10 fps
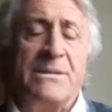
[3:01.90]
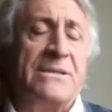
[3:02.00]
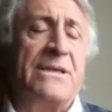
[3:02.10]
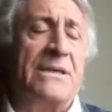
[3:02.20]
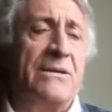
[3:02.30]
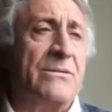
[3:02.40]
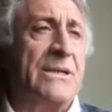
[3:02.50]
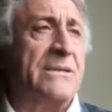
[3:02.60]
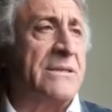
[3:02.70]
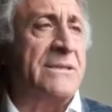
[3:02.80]
Sì,
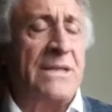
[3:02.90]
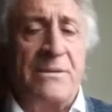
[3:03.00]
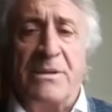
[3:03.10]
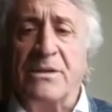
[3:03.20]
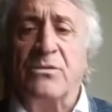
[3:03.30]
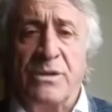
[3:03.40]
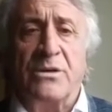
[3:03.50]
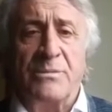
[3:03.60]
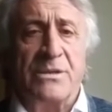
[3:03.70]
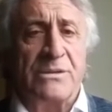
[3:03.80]
un sistema in cui,
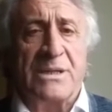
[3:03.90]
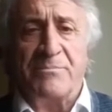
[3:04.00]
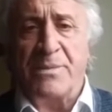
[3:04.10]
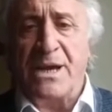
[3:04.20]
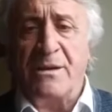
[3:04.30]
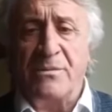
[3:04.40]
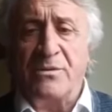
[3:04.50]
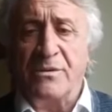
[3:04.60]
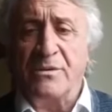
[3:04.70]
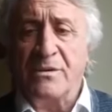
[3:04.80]
come noi
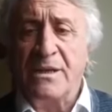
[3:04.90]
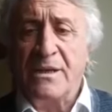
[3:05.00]
sappiamo,